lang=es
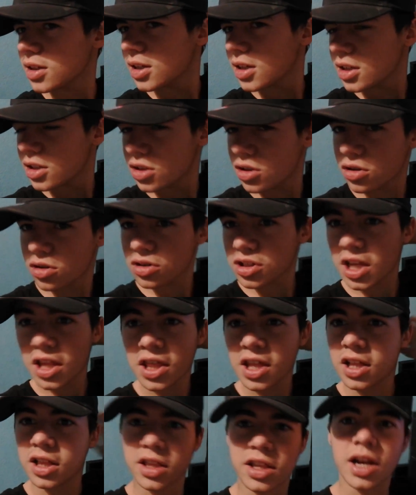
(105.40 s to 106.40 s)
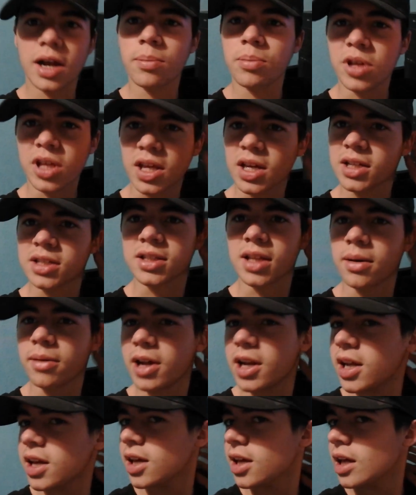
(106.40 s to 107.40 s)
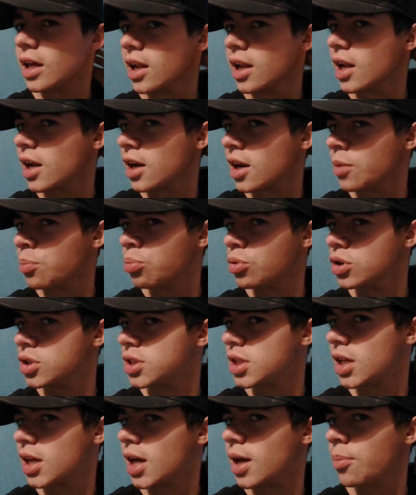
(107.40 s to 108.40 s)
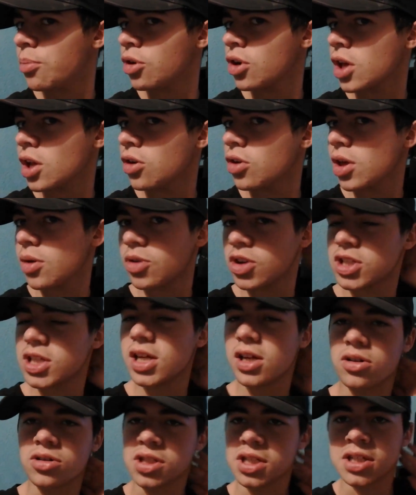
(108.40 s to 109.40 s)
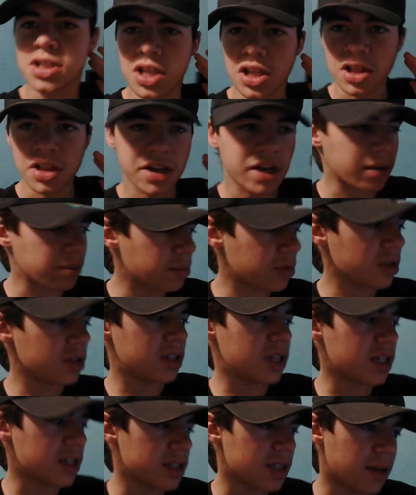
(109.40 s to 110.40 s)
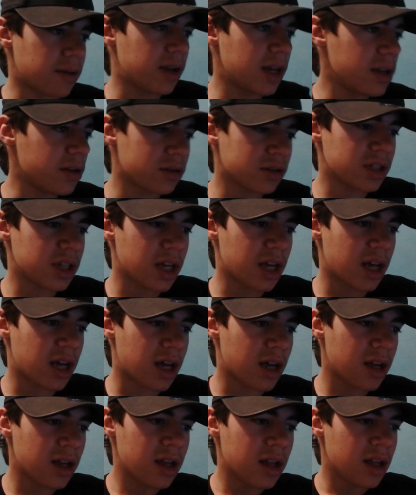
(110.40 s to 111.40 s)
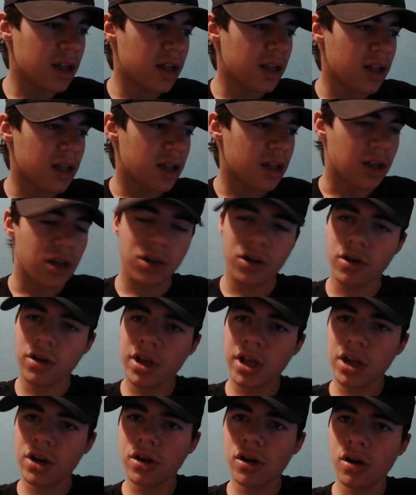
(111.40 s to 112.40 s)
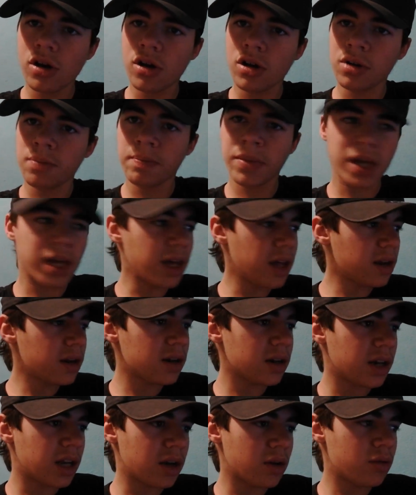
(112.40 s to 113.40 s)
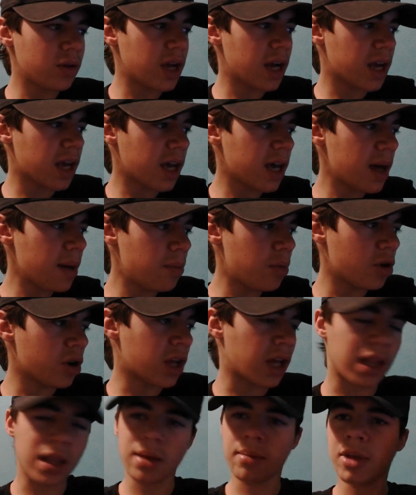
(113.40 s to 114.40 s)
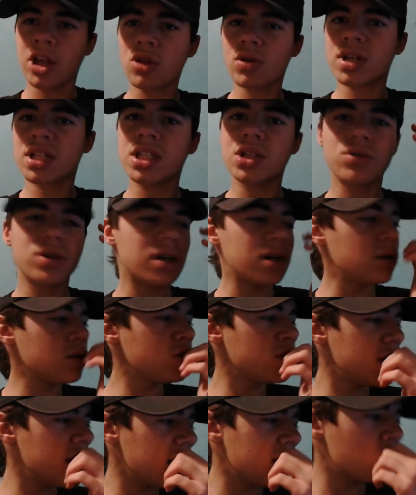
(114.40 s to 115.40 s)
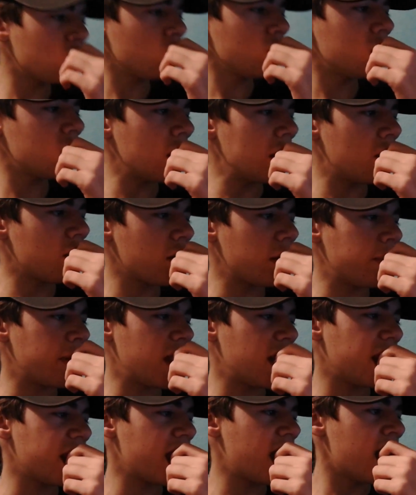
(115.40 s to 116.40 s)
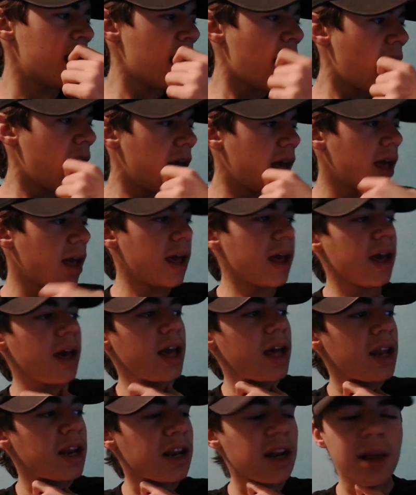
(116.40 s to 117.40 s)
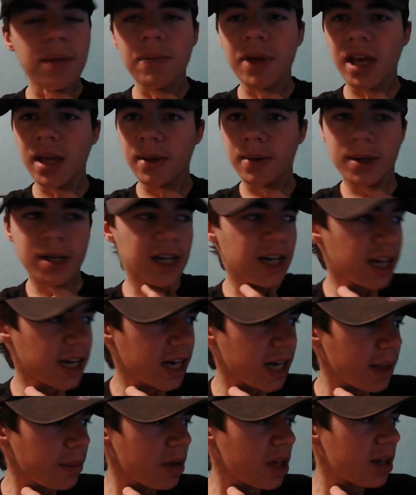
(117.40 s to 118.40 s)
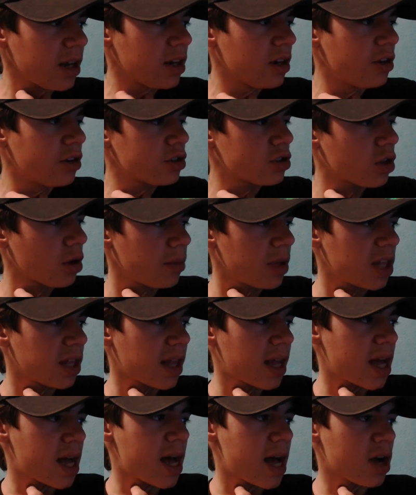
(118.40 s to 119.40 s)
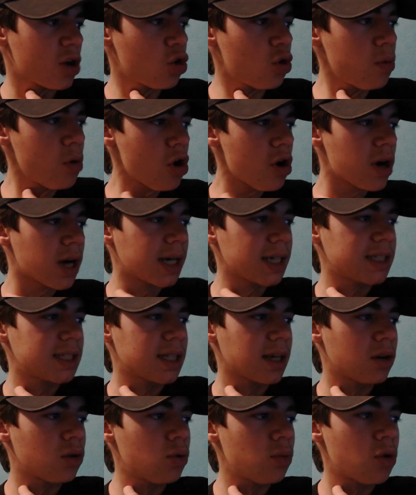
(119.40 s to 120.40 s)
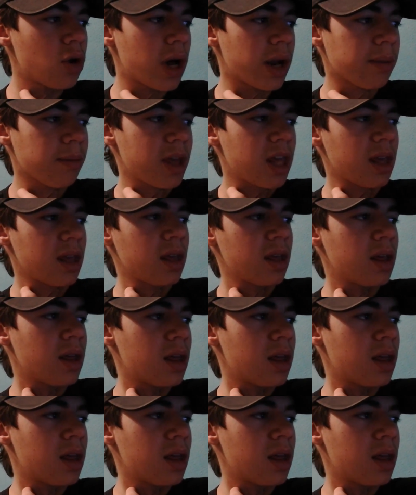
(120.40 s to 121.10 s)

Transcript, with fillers: Son cosas del trap y ya está, ¿vale? La respuesta por qué lo llevo así, cosas del trap. Ya está, ¿vale? O sea, no quiero ver ninguna queja porque te meto así una hostia Twitter o que... Vale, ya. Eh, Reme, Reme nos comenta, cubo, hashtag cubo army.